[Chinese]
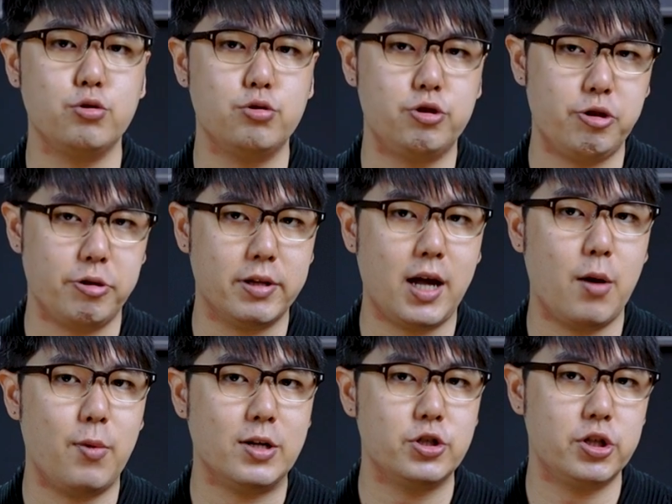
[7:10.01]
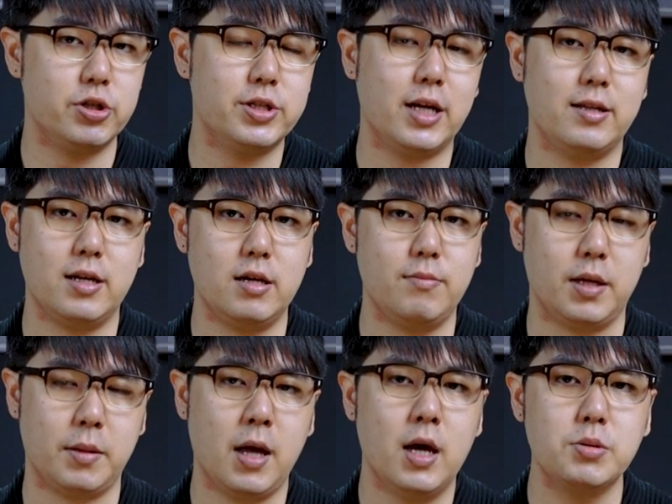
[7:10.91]
居全台湾车站第一
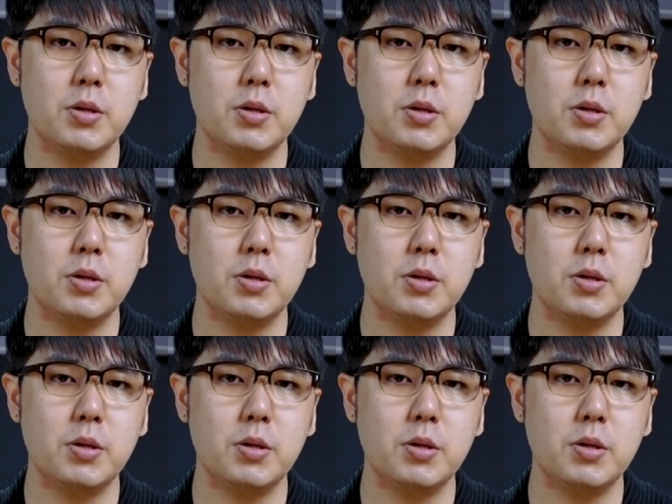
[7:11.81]
名，